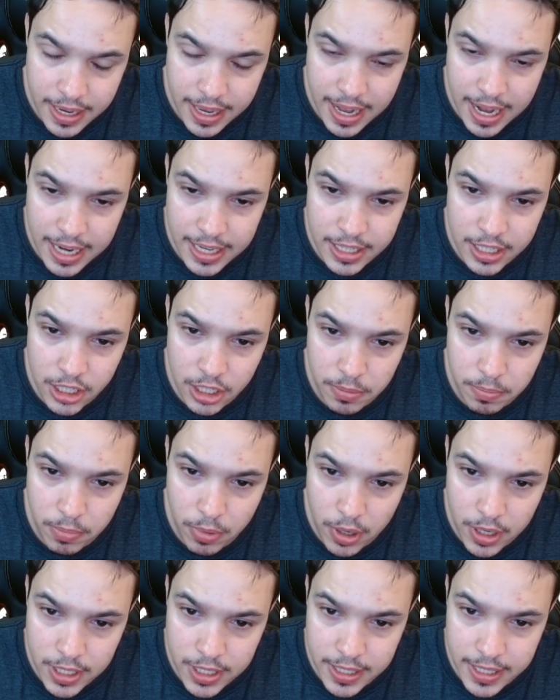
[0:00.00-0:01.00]
A gente
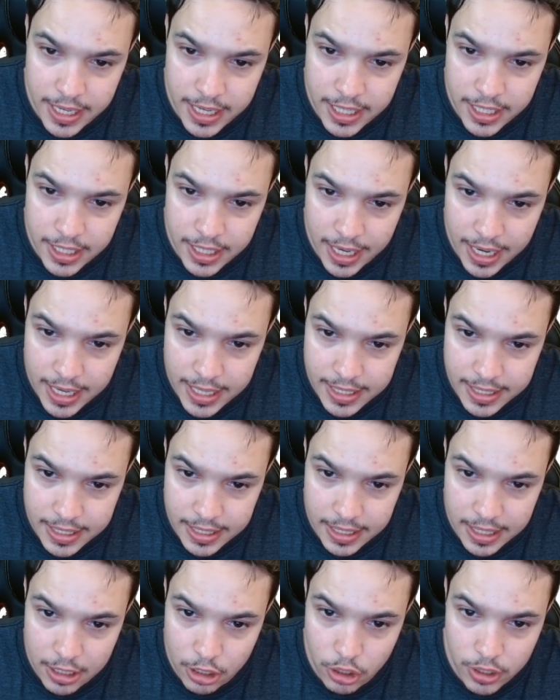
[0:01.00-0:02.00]
pode deixar
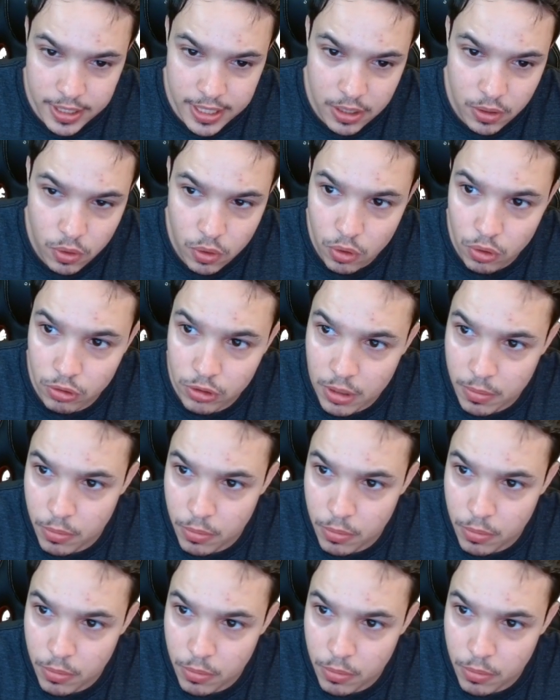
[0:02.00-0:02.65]
assim a nossa conta,